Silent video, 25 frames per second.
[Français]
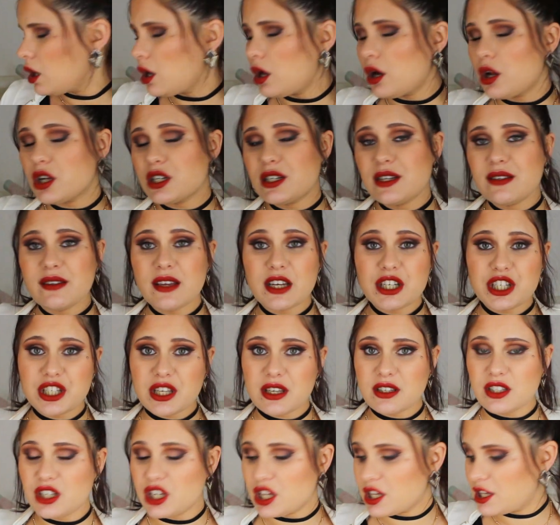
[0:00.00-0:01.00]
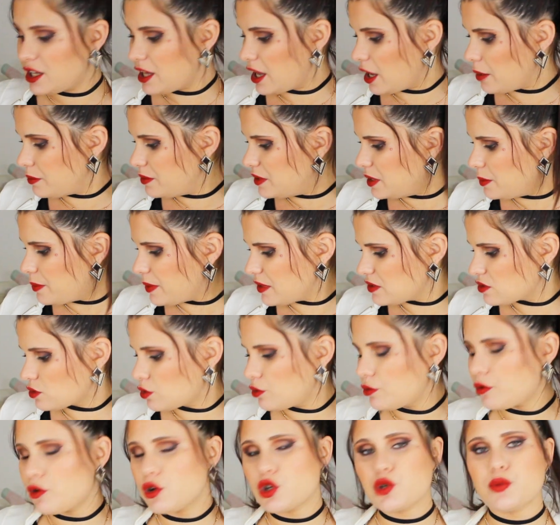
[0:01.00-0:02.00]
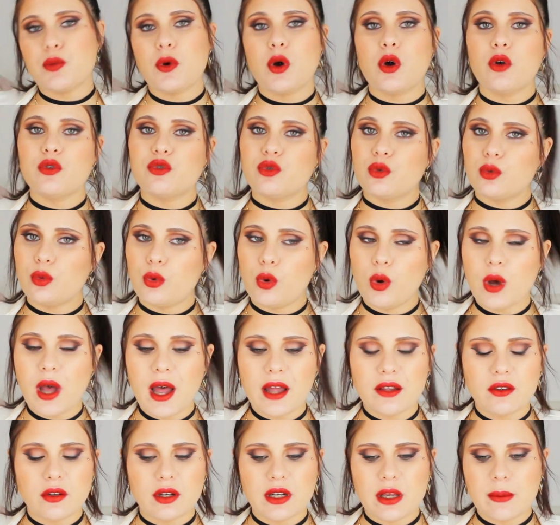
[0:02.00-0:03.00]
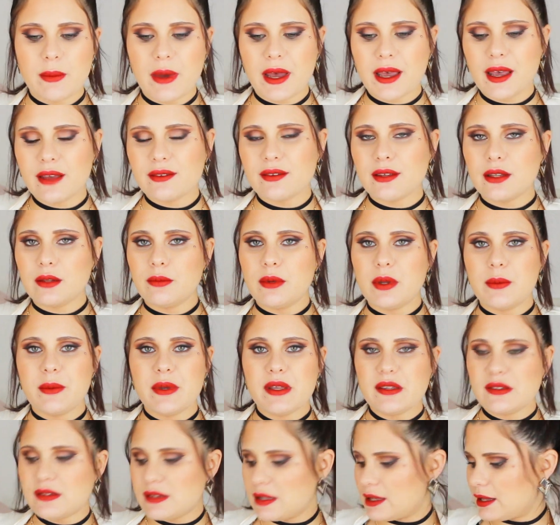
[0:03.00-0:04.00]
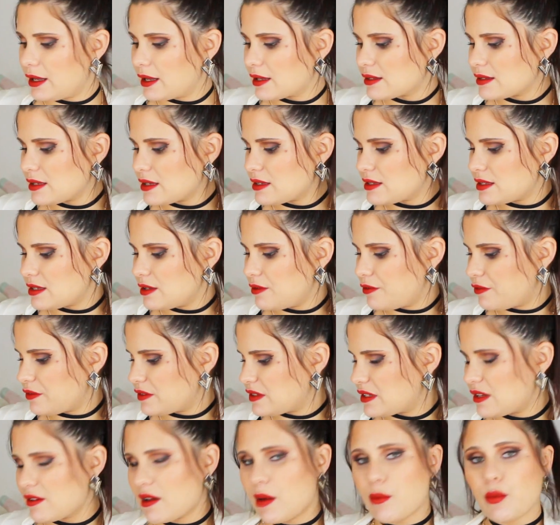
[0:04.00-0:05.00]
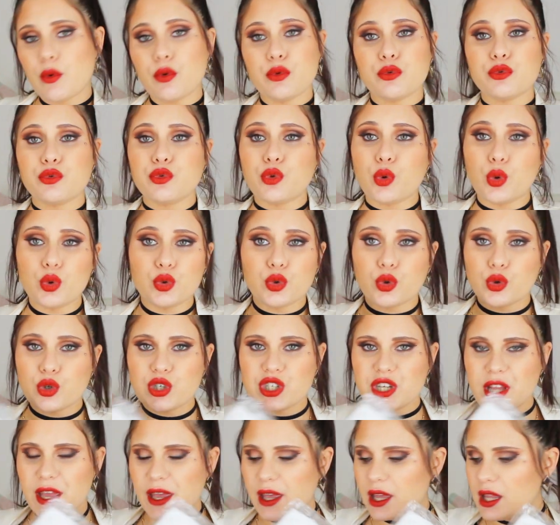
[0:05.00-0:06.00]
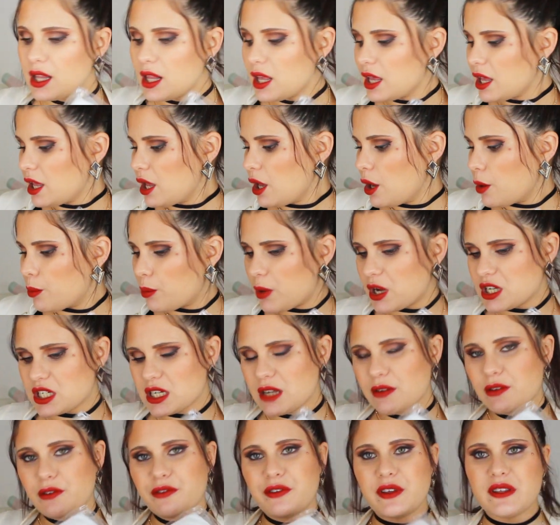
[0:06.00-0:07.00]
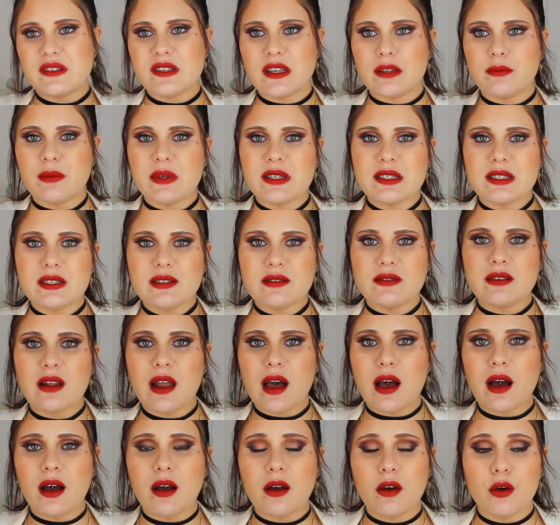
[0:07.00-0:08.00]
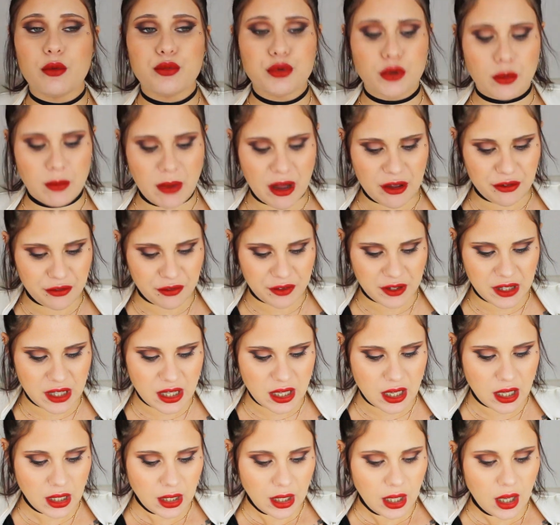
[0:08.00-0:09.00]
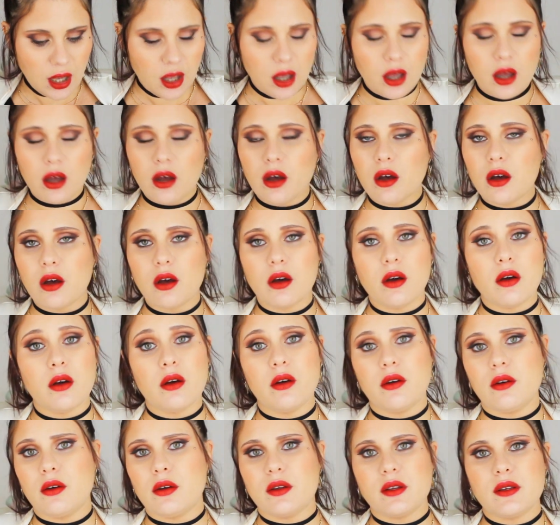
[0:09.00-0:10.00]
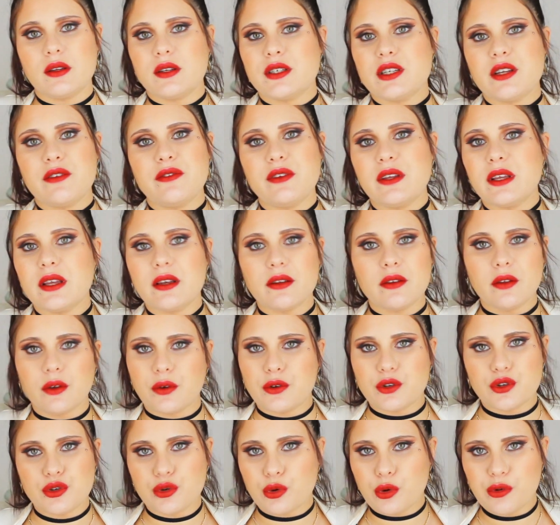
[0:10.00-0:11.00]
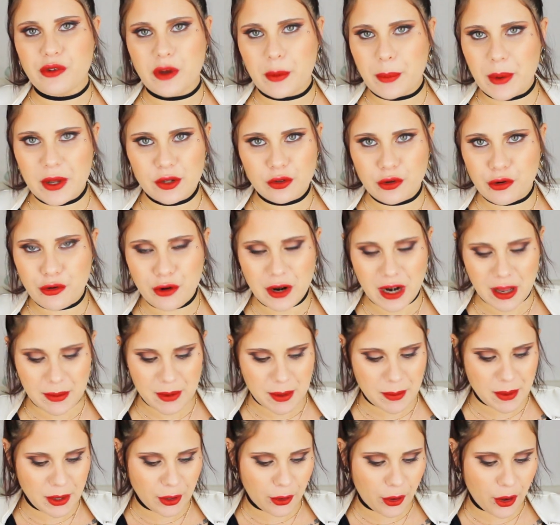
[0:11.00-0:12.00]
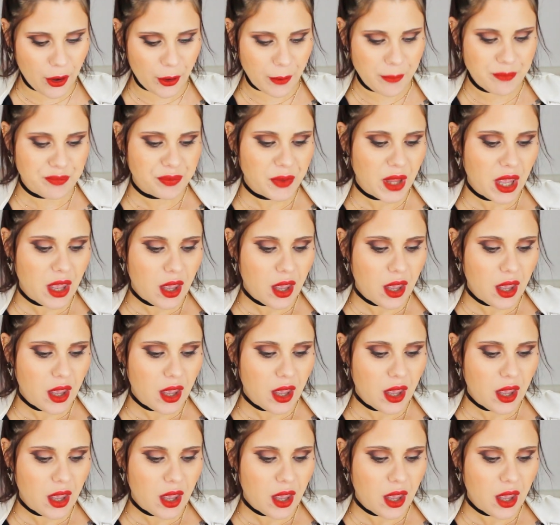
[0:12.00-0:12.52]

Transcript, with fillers: Alors je les ai achetés chez Kiabi parce que franchement quand on regarde dans les magasins de bébés, c'est excessif, c'est vraiment trop trop cher. Moi j'avais fait cette bêtise là pour ma fille euh, j'ai fait, alors je ne referai pas de fois la même erreur.